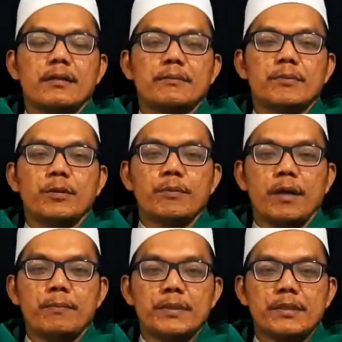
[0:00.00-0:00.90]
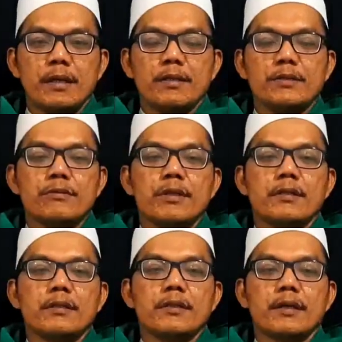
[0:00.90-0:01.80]
Belum habis lagi
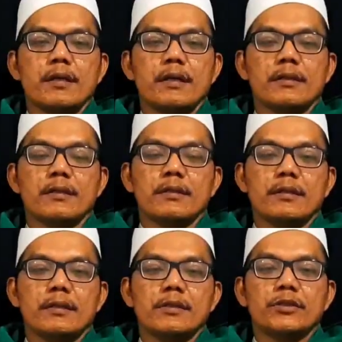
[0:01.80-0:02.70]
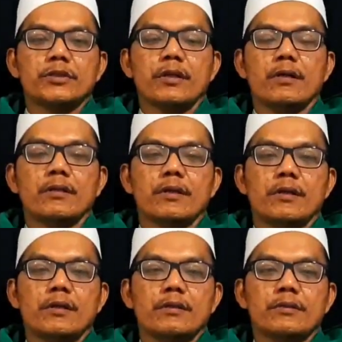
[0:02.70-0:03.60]
sudah datang lagi. Insya
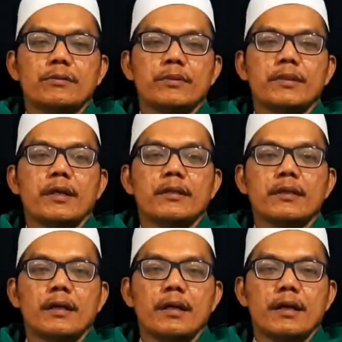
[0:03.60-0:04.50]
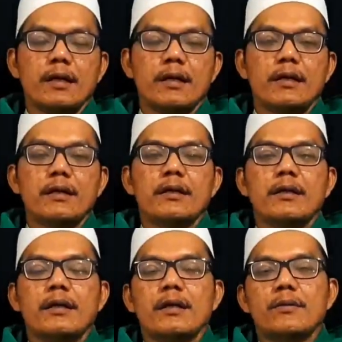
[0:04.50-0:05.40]
Allah duit Anda,
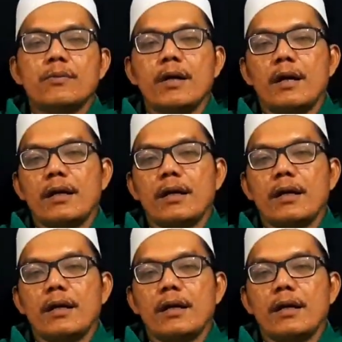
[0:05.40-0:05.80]
uang